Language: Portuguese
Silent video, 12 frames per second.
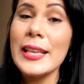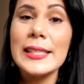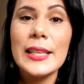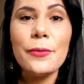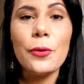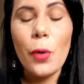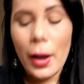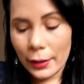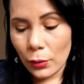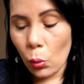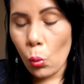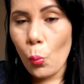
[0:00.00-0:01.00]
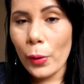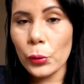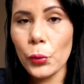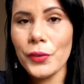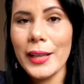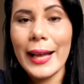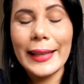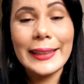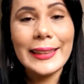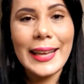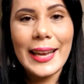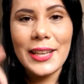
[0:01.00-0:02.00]
Se ficou ainda alguma dúvida,
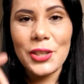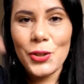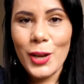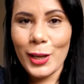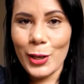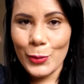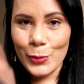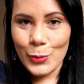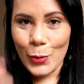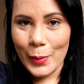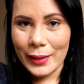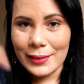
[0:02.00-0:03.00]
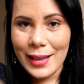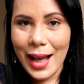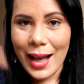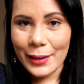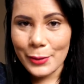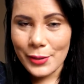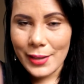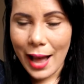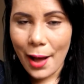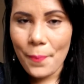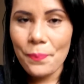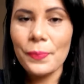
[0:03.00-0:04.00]
deixa aqui nos comentários,
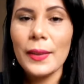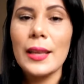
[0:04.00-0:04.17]
tá?